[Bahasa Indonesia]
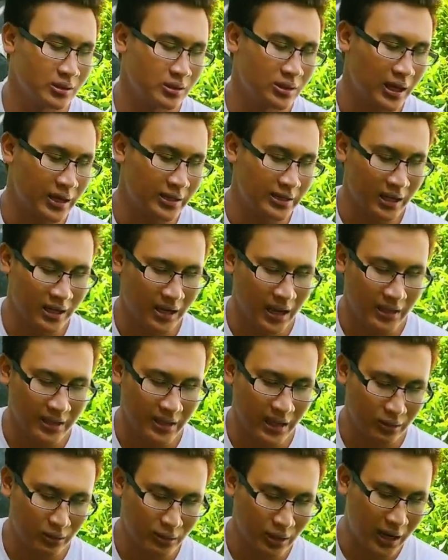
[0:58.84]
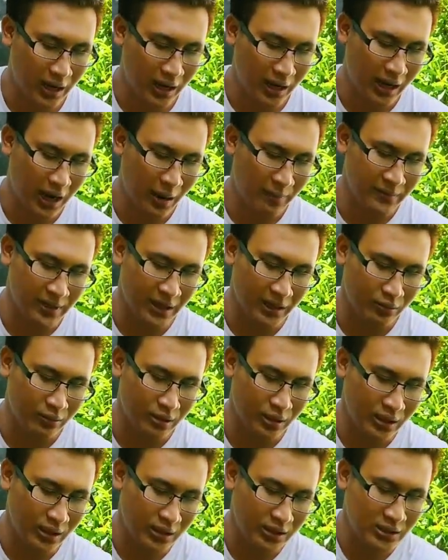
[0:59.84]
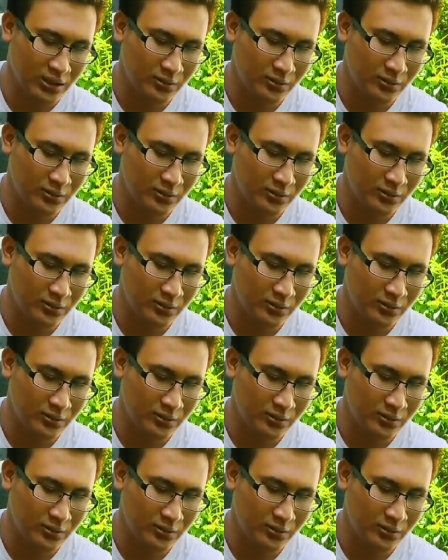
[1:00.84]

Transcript: dan yang lainnya itu yang enamnya itu yang